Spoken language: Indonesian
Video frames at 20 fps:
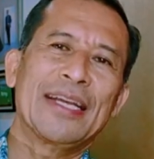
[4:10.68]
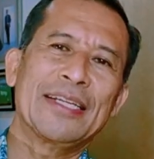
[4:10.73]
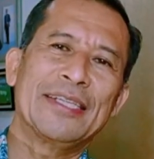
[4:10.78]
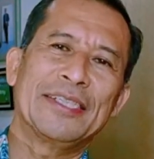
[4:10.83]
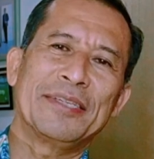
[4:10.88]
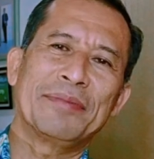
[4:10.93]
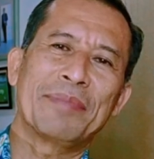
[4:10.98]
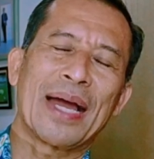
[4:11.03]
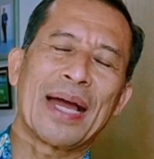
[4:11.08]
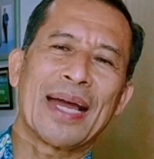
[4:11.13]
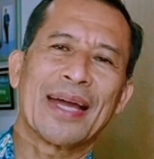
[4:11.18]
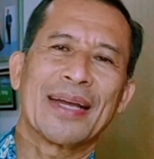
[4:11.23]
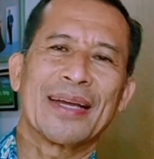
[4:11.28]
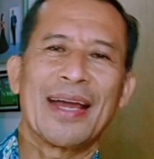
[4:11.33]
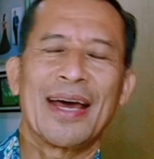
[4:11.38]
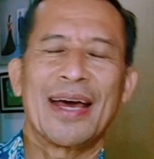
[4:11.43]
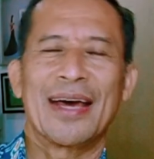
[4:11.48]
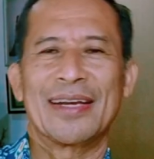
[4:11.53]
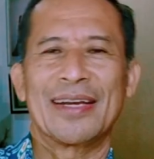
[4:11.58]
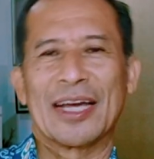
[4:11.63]
dari sisi
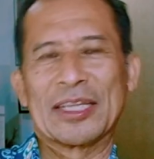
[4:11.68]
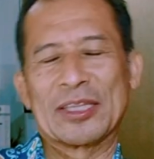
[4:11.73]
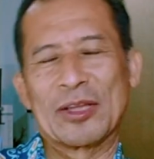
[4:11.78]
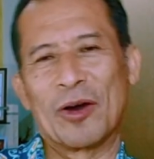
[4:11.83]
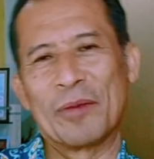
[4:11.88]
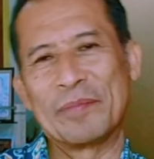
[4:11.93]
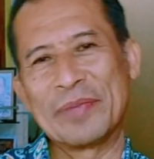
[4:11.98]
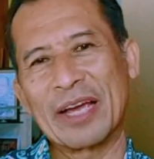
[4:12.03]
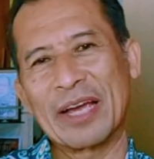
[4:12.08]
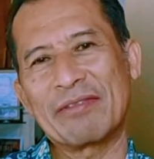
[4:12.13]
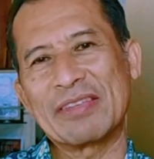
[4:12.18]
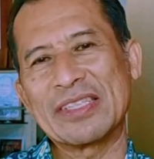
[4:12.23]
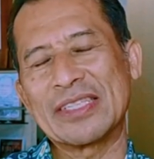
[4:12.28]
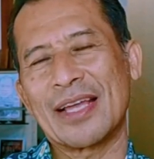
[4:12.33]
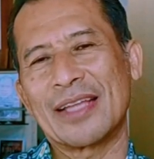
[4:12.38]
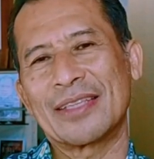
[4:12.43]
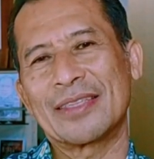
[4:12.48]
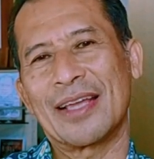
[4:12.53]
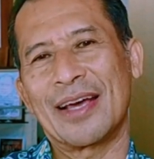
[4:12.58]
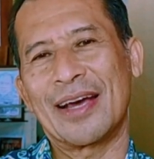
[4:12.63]
makanan atau objek
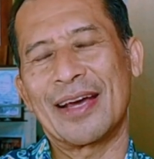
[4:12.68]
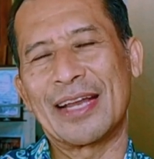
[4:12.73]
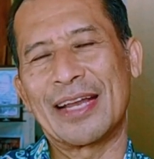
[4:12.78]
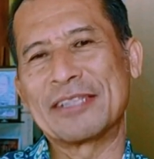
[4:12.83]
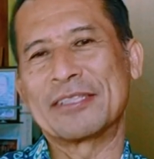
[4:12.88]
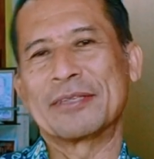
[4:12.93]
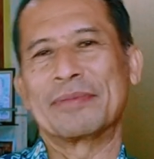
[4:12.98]
wisata dan